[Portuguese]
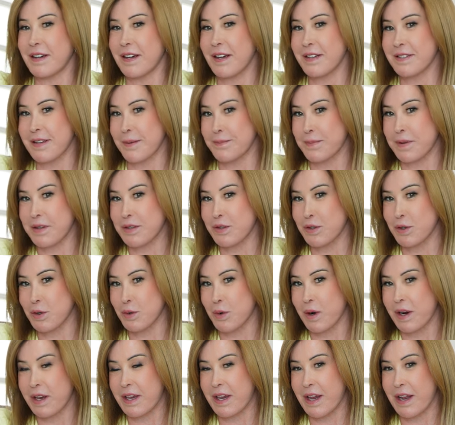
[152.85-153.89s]
essa
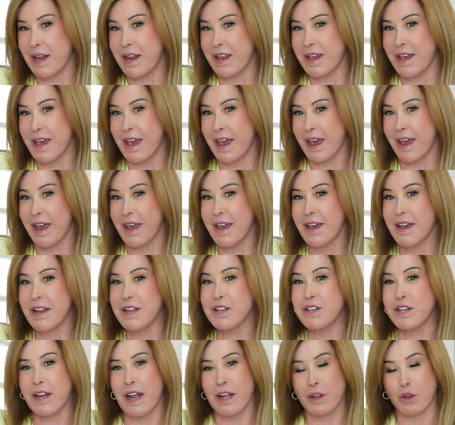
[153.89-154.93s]
pessoa que ele é
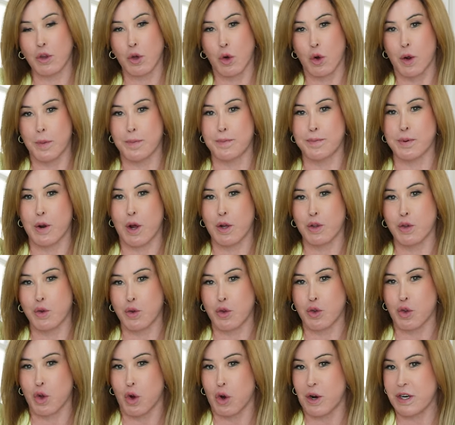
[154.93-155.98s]
diretor,
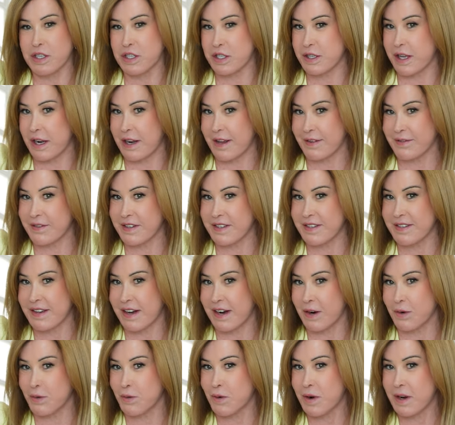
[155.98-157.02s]
produtor de
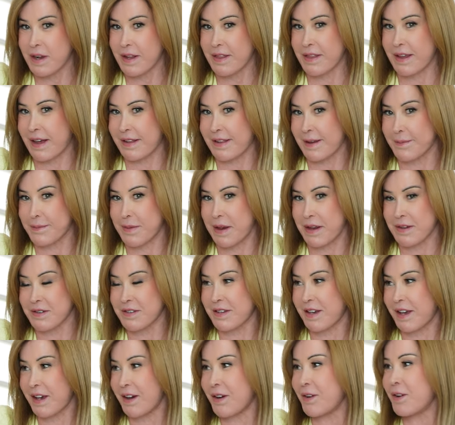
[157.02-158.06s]
televisão, nada menos
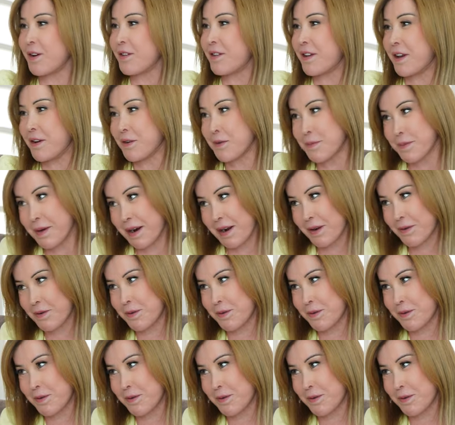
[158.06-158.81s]
que Rodrigo Branco.